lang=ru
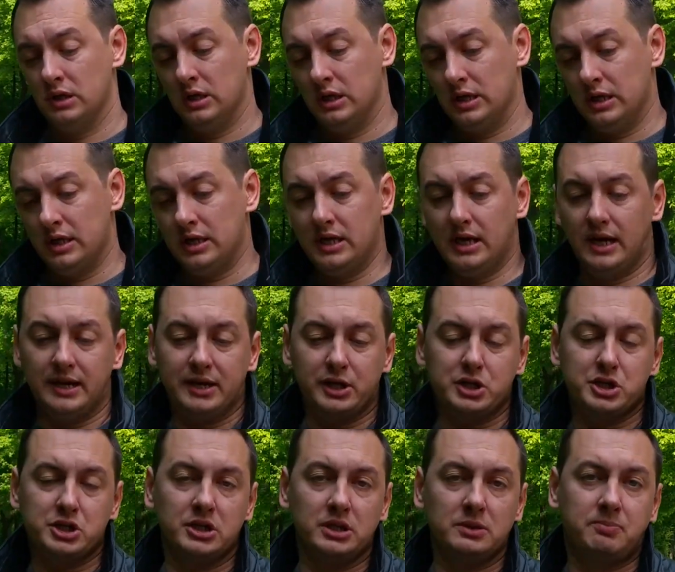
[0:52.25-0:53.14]
И я
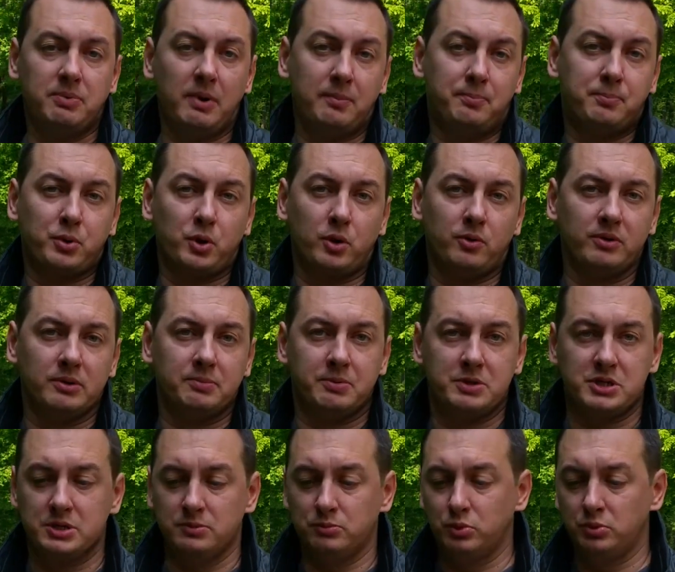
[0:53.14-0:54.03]
решил попробовать,
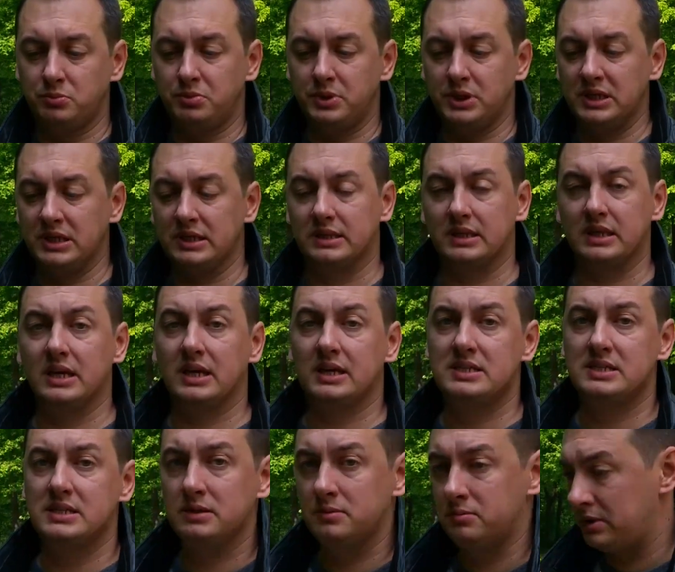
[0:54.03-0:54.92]
почему бы и нет. Я
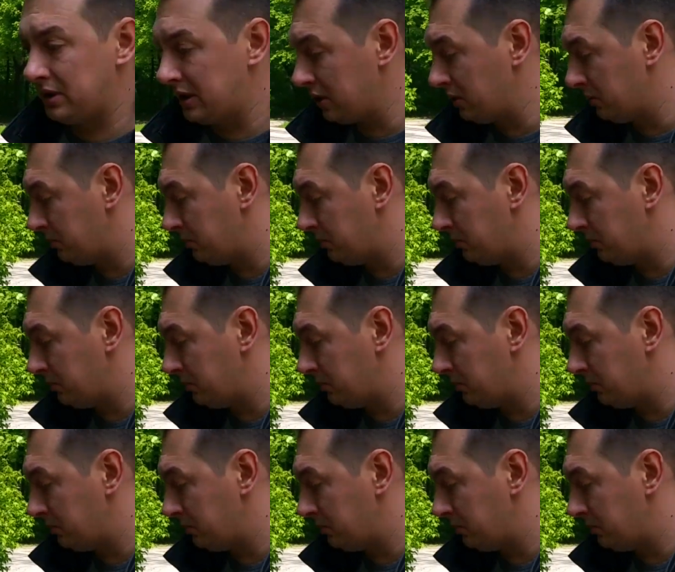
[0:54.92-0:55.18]
снимаю